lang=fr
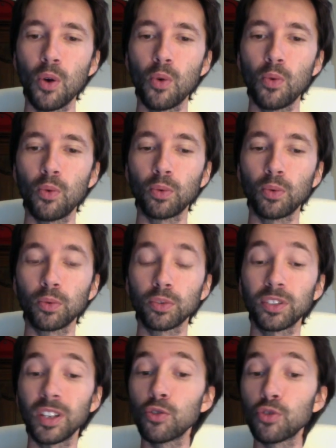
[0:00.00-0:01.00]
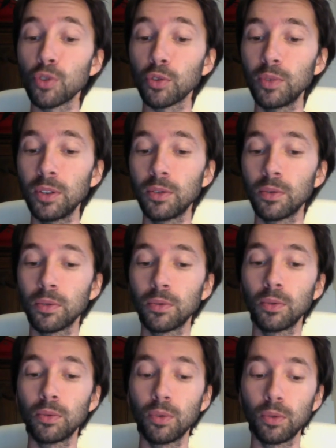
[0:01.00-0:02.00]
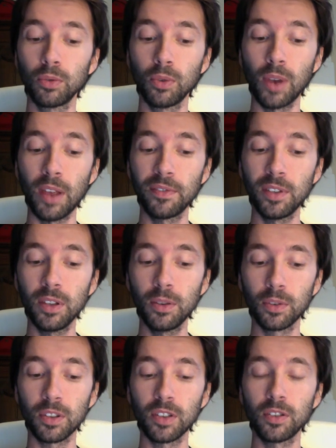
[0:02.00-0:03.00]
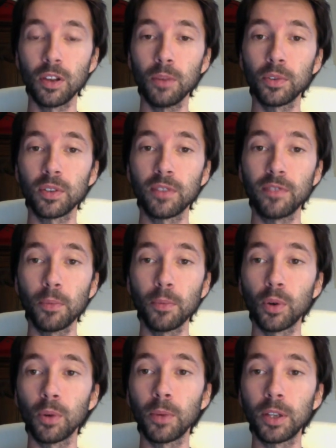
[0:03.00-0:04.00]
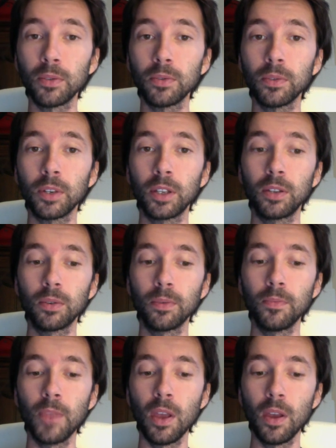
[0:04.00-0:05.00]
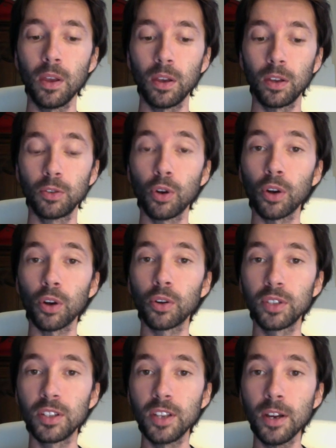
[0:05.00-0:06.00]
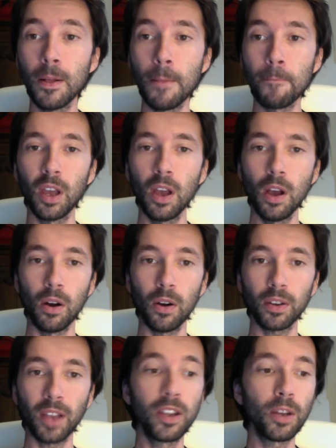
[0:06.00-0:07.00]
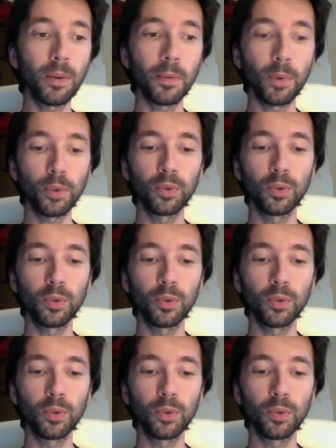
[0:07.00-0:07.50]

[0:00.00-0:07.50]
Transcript: on sait aujourd'hui de, la vie de ces hommes, de ces femmes de Cro-Magnon et, de, leur quotidien. Or, il y a énormément